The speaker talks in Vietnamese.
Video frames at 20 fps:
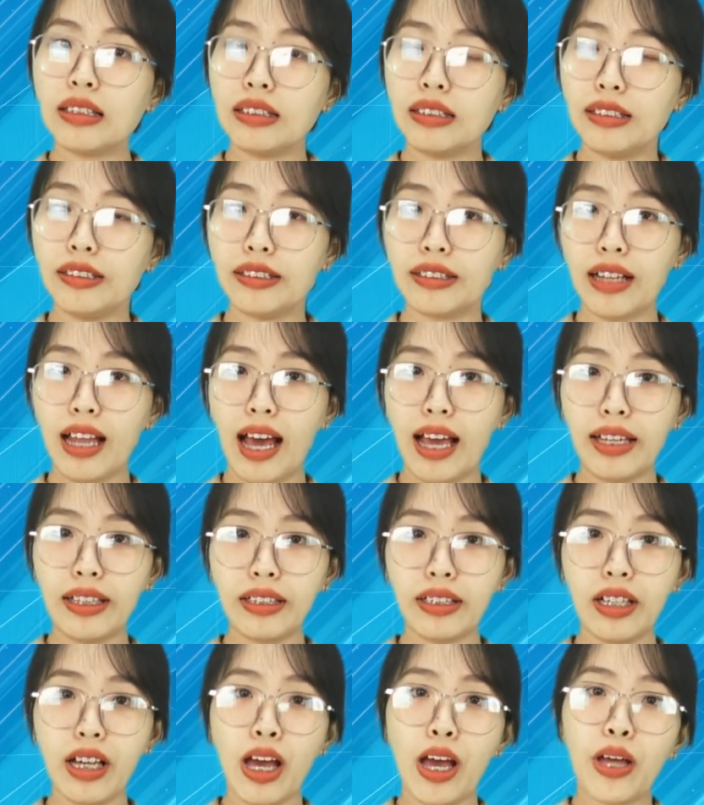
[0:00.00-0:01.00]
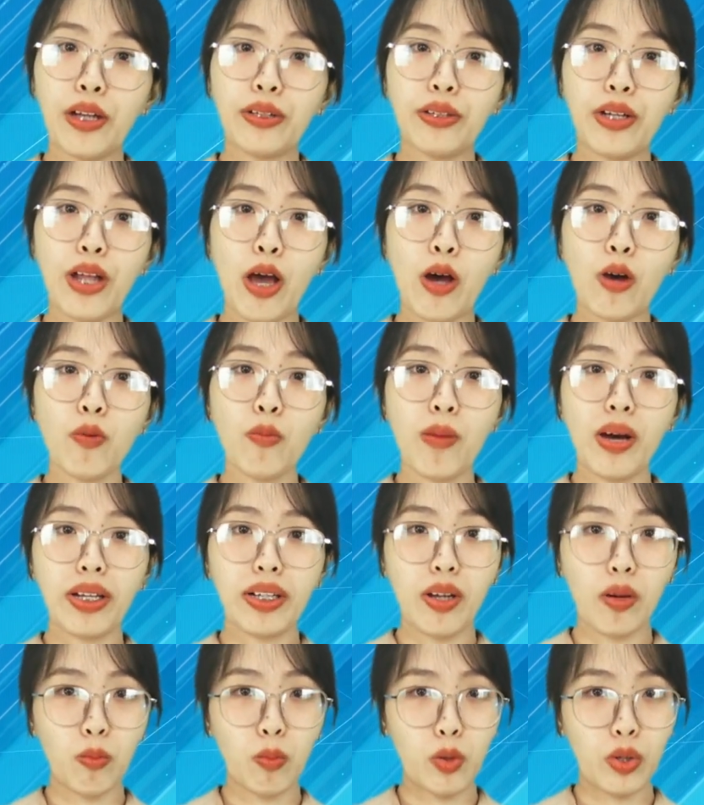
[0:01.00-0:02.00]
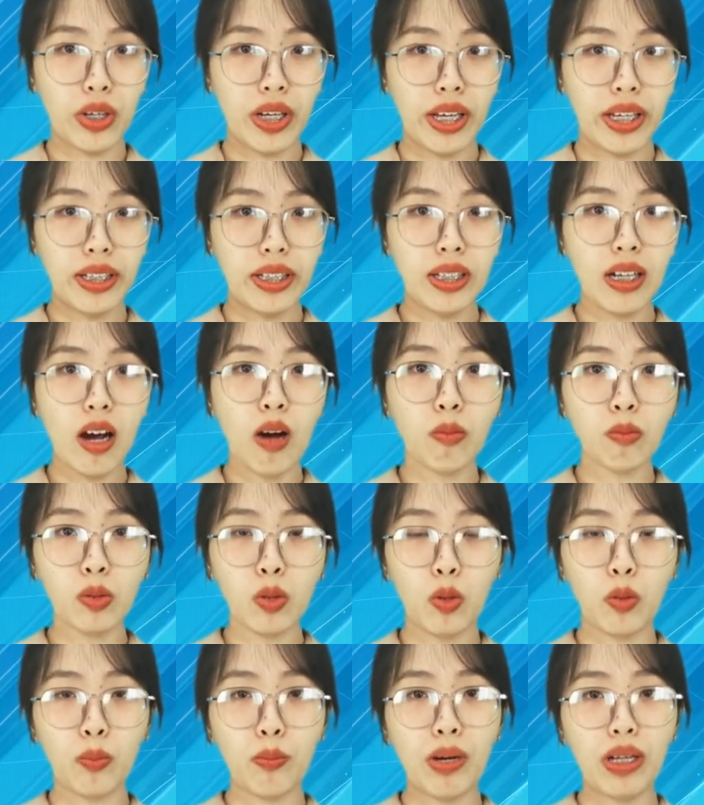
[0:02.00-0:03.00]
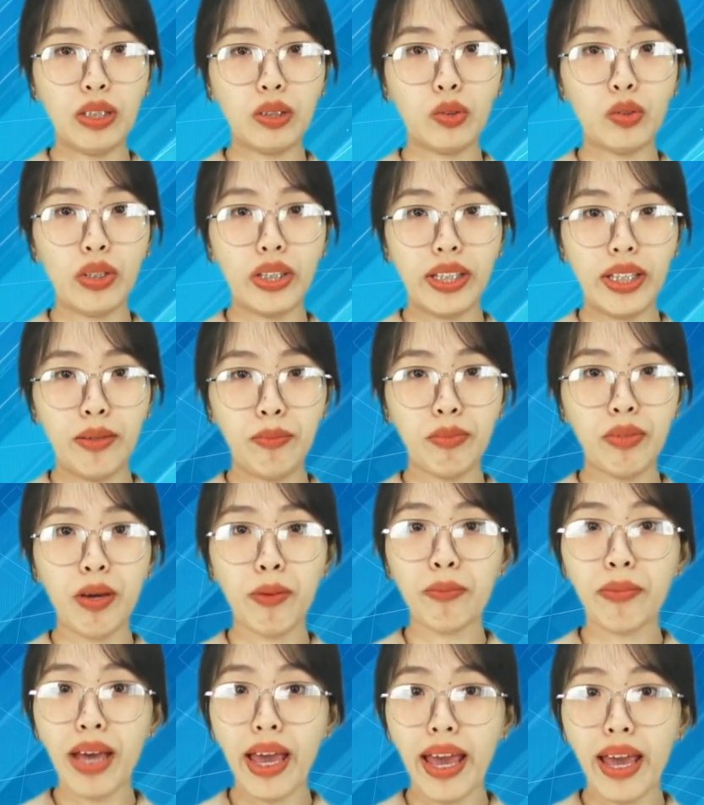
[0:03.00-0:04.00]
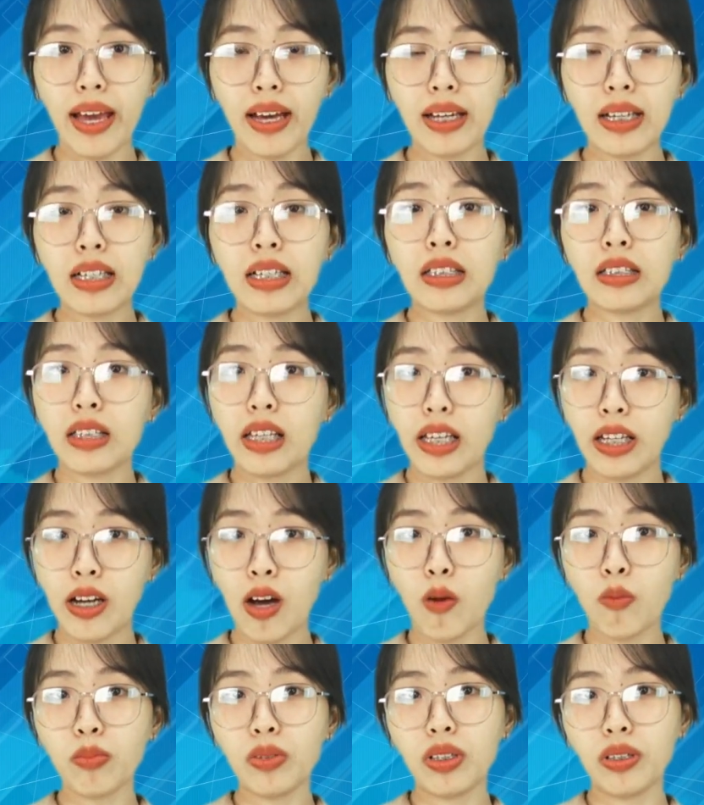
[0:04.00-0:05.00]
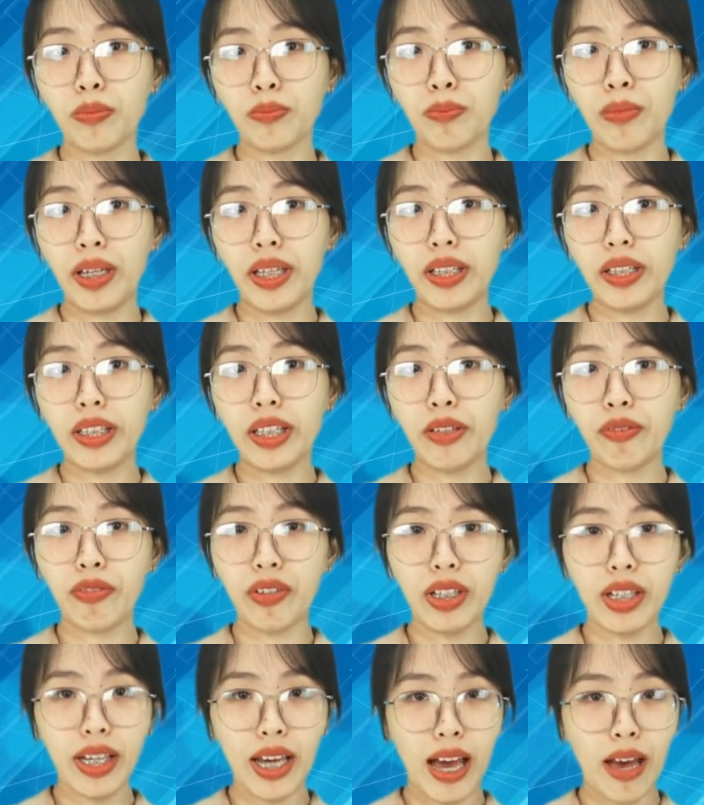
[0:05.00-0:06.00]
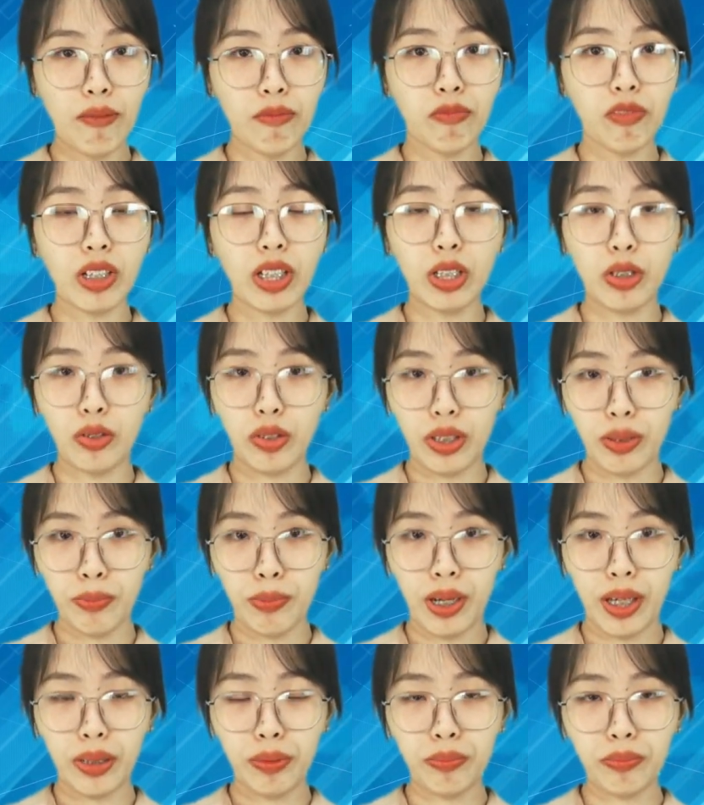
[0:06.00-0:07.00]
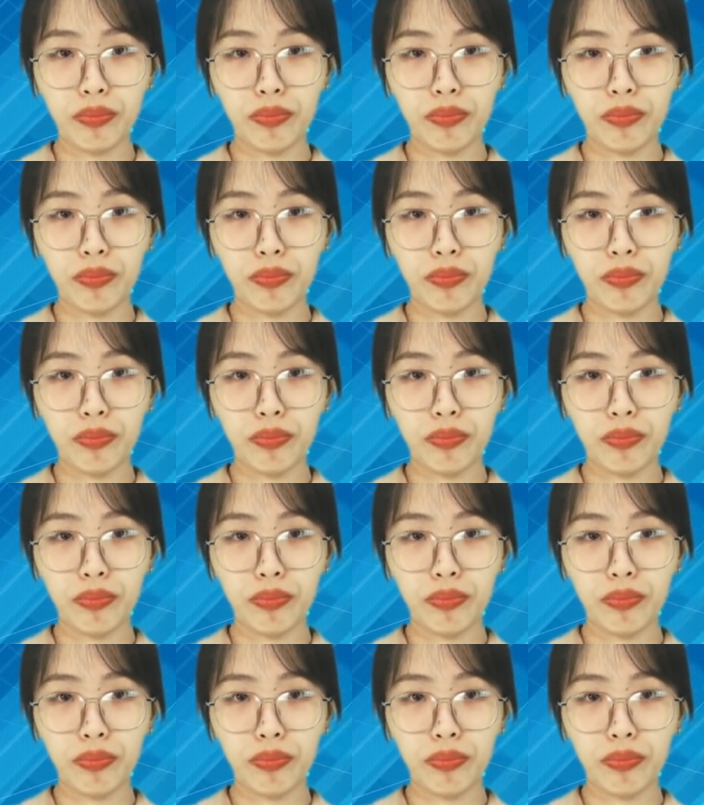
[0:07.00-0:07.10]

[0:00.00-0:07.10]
Ngược lại, nếu bệnh đậu mùa khỉ không thuộc bệnh truyền nhiễm nhóm A thì không được miễn chi phí khám và điều trị bệnh.